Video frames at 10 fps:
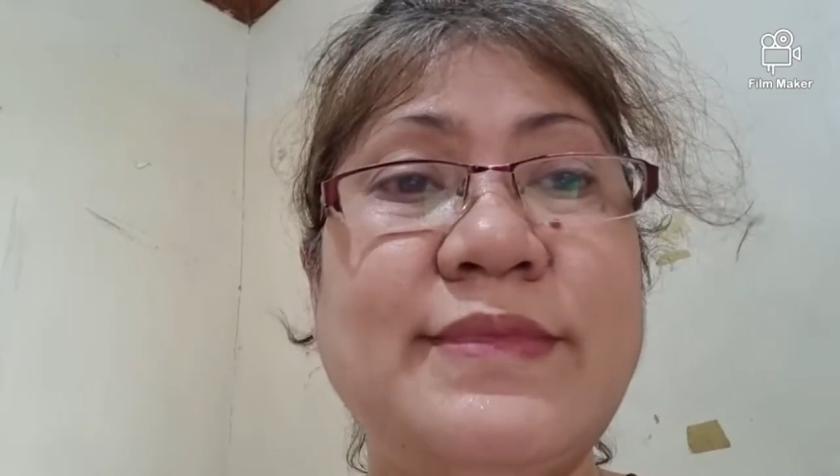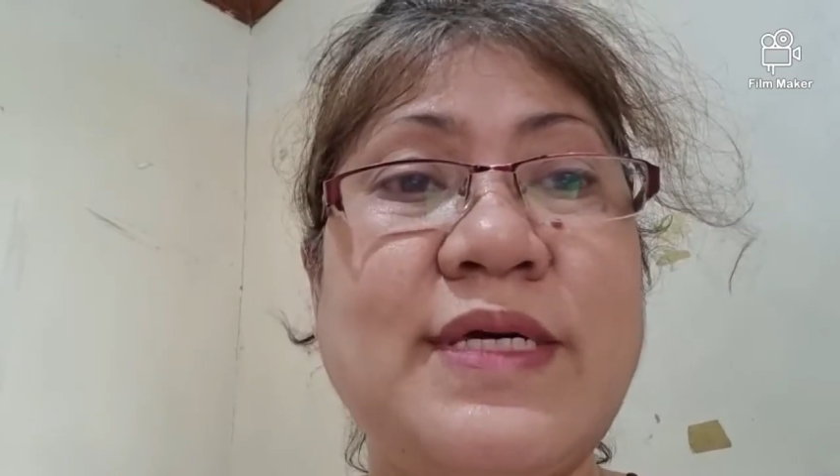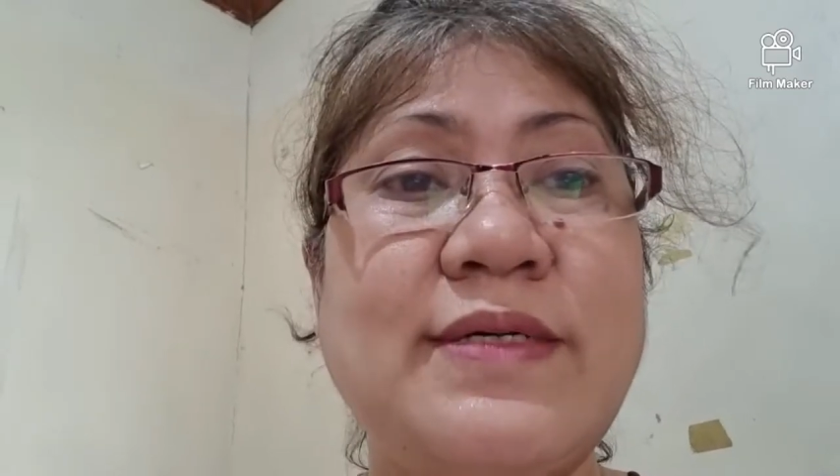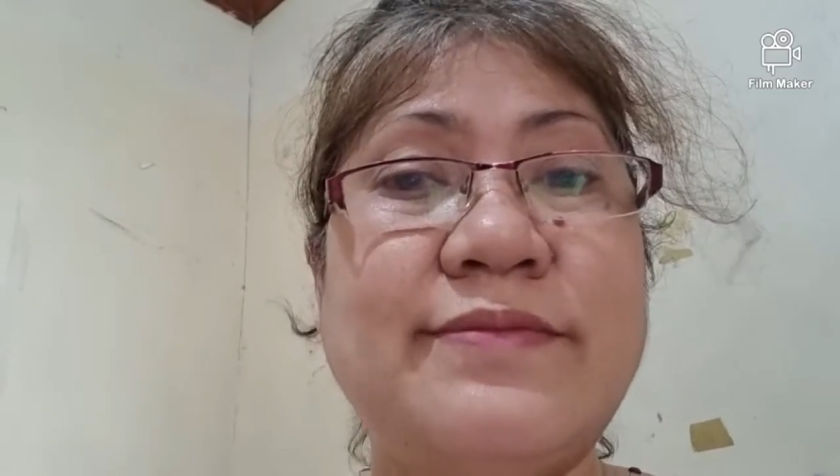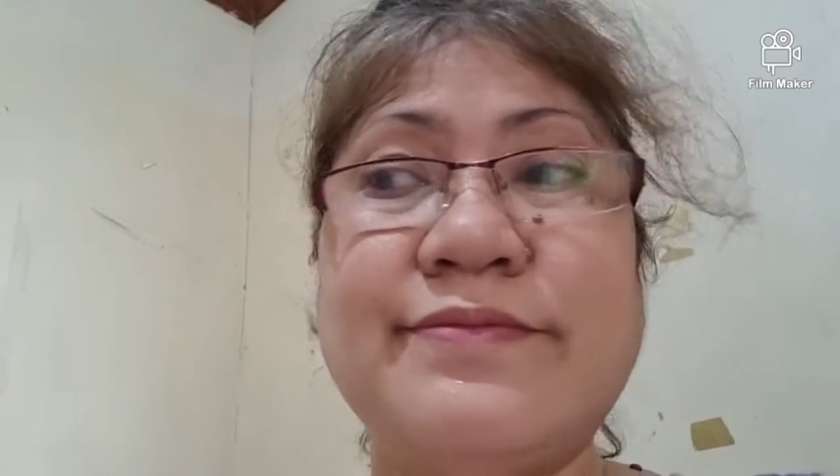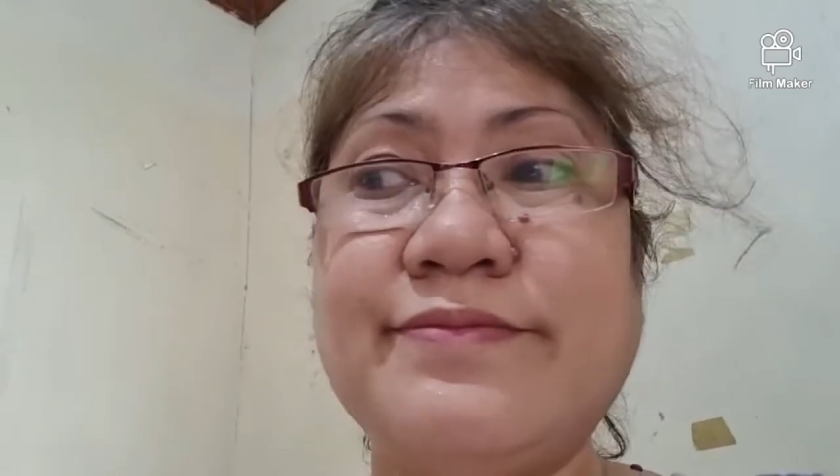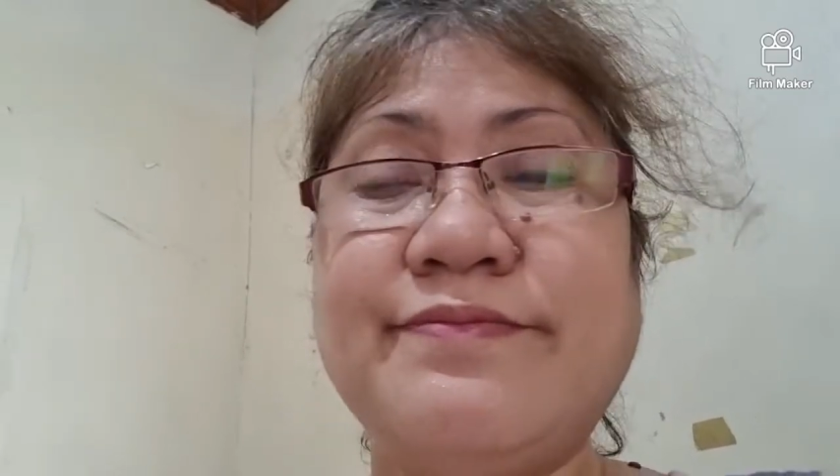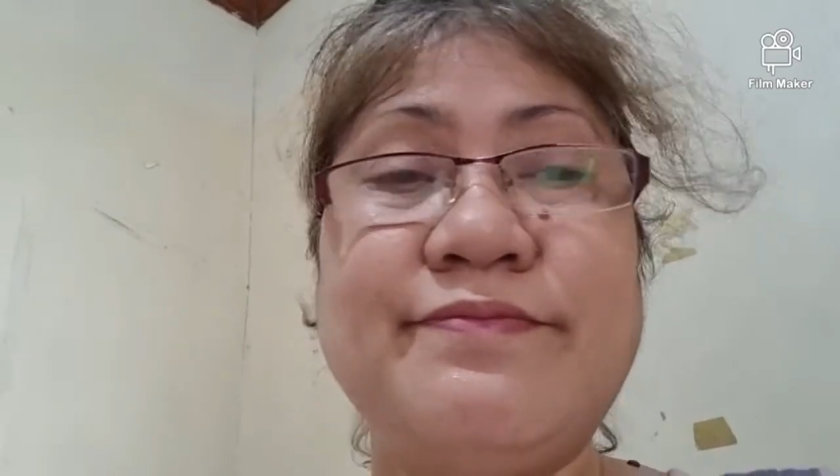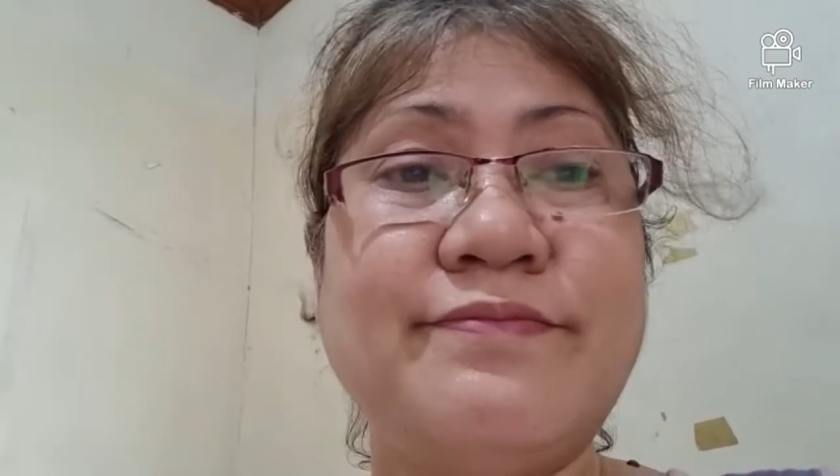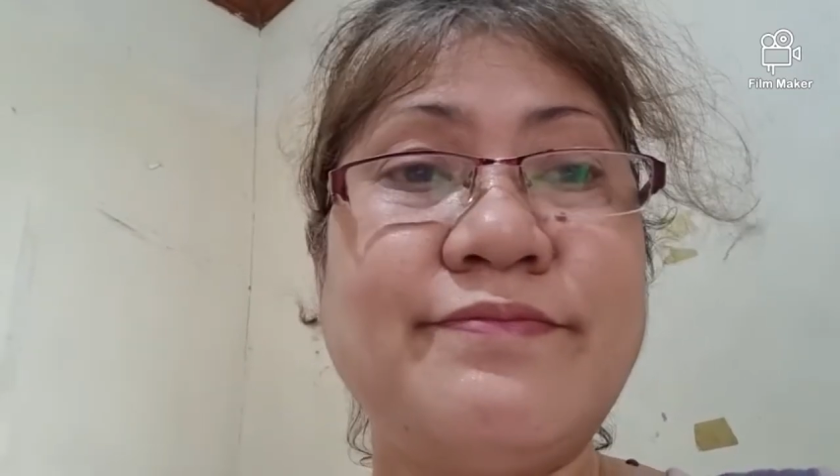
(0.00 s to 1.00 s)
ng
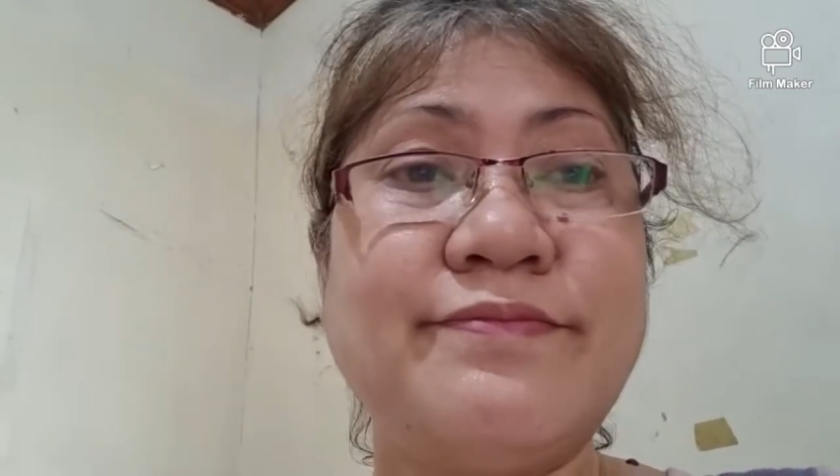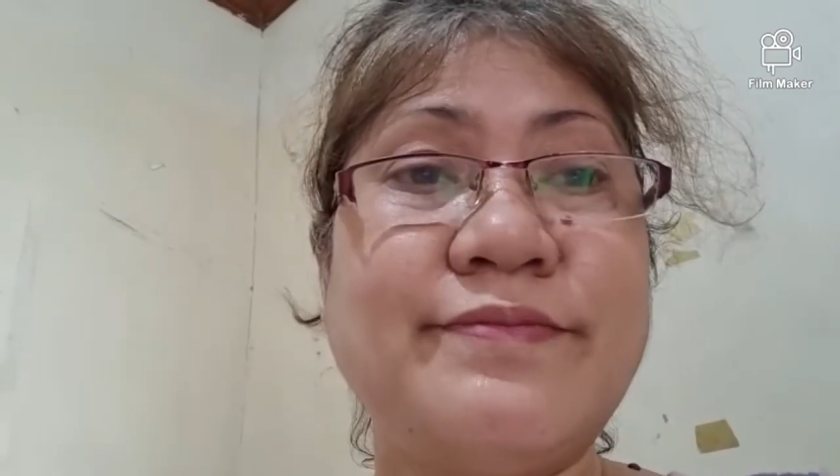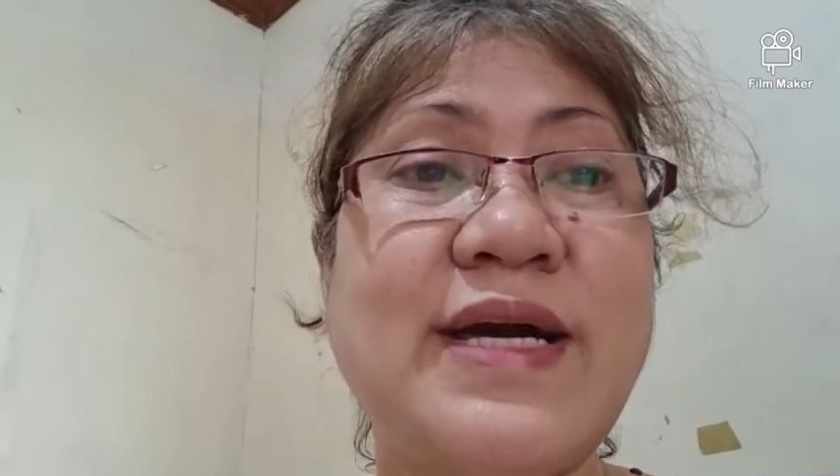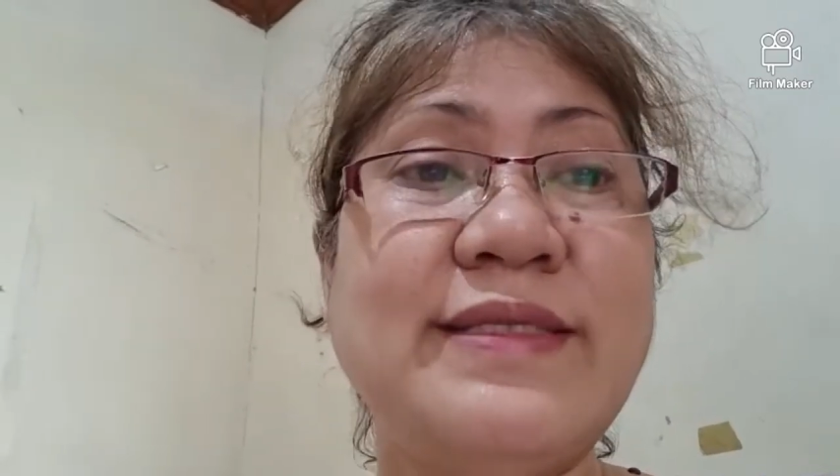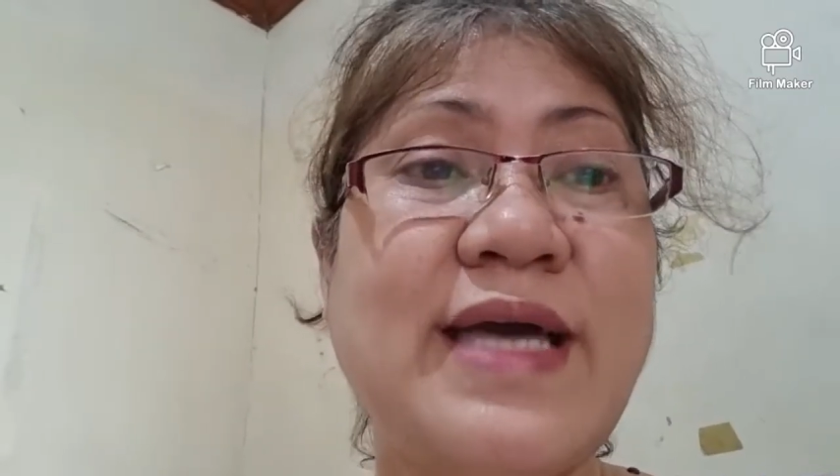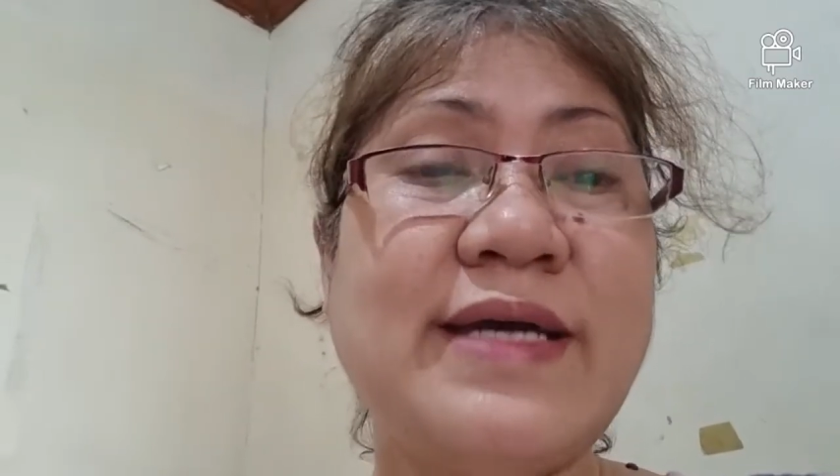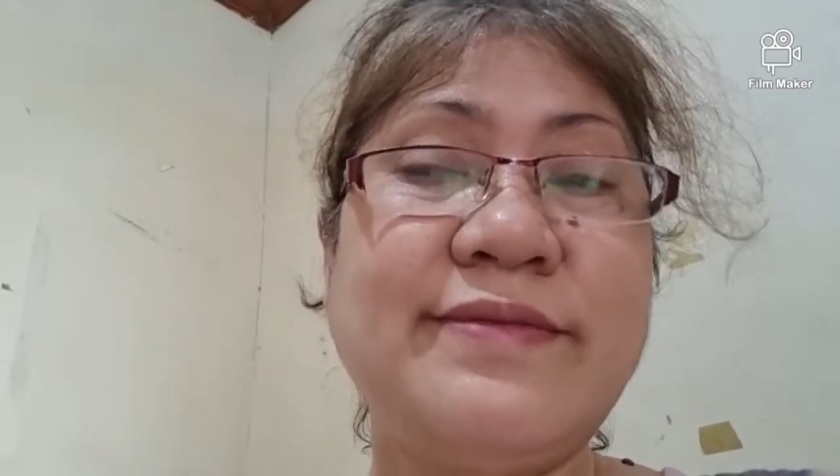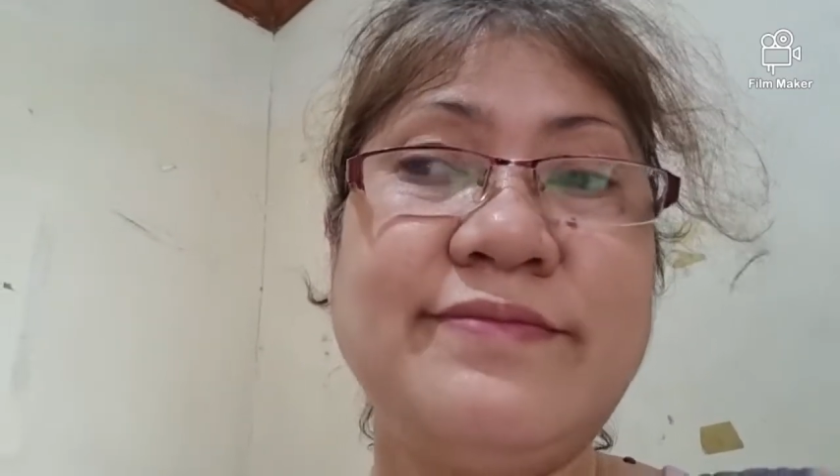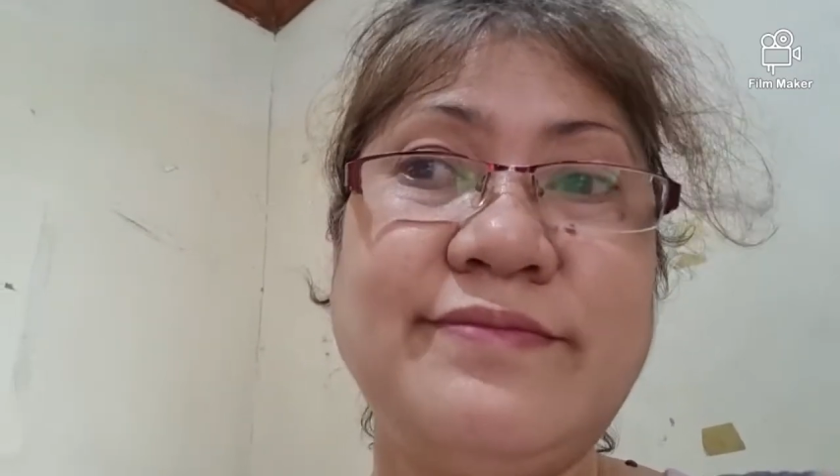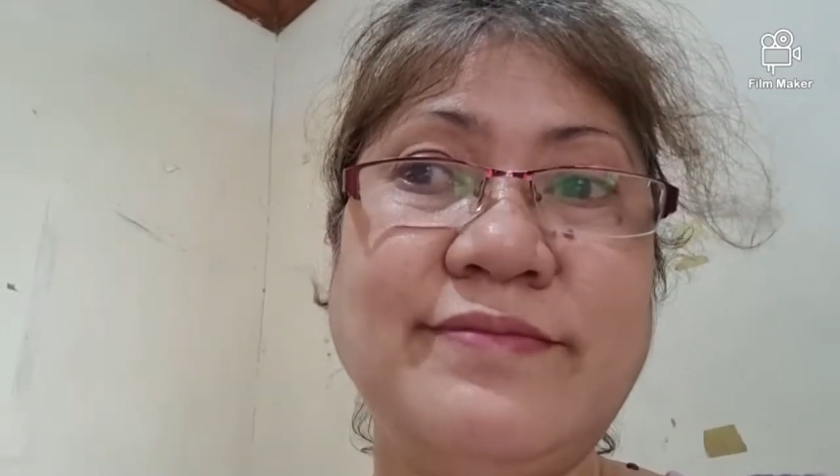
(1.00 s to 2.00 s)
hagdan.